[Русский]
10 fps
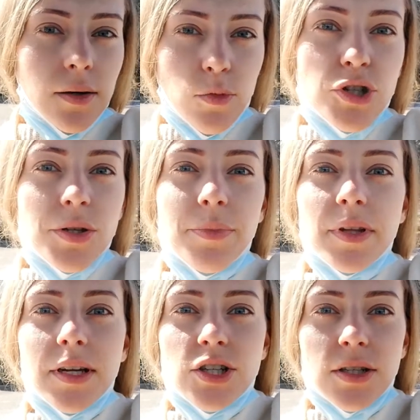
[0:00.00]
можно
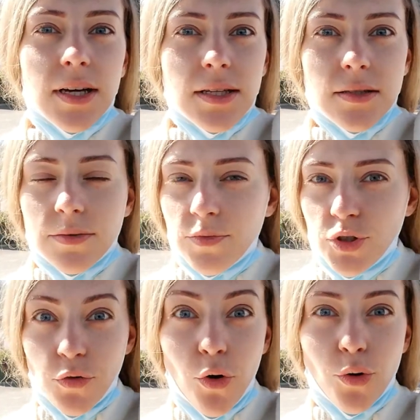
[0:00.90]
было ожидать
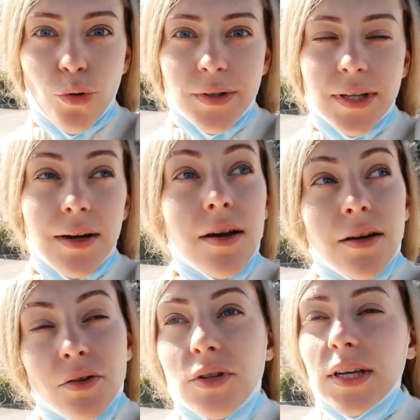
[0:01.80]
чего угодно.
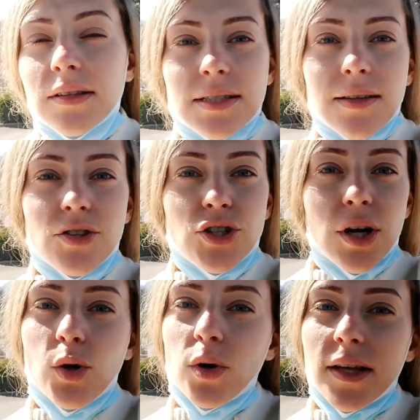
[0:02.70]
Но нет,
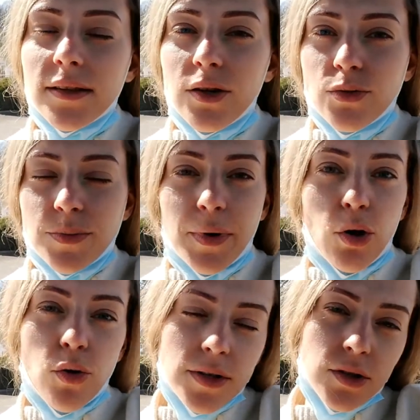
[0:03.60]
достаточно аккуратно люди
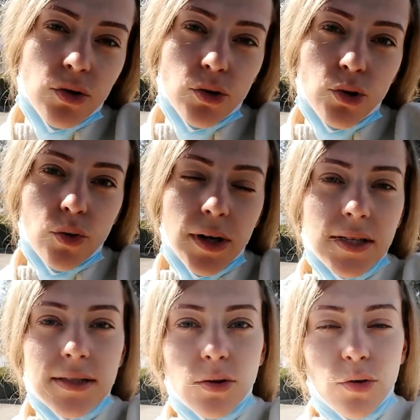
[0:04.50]
проходят друг друга,
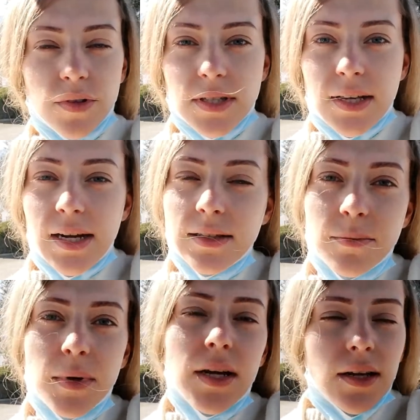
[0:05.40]
не становятся
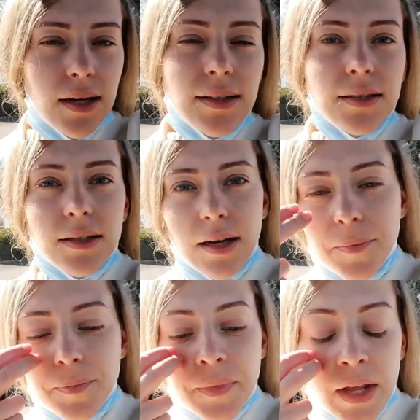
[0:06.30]
рядом, это да.
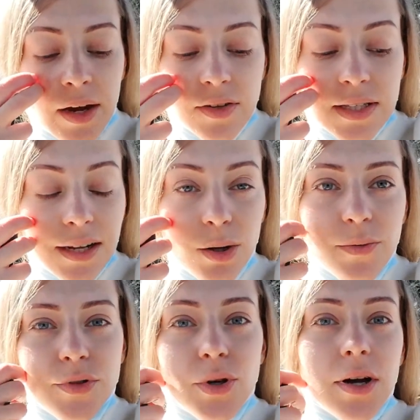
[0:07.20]
А в
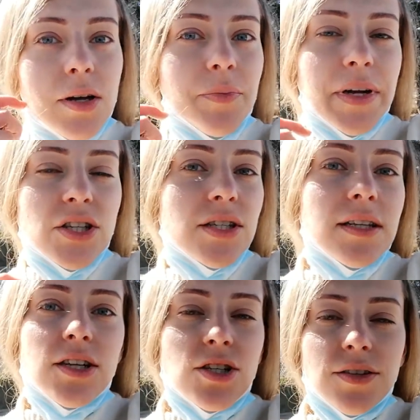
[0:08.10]
остальном все как и прежде,
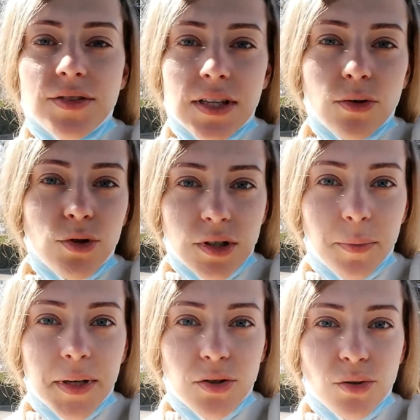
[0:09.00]
даже не все носят
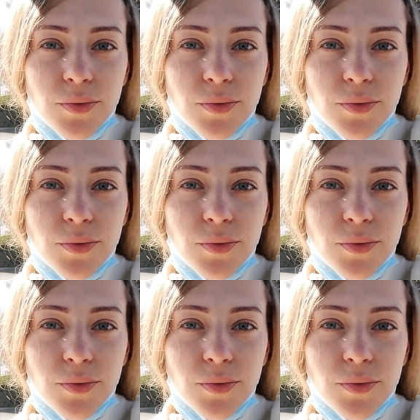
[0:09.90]
маску.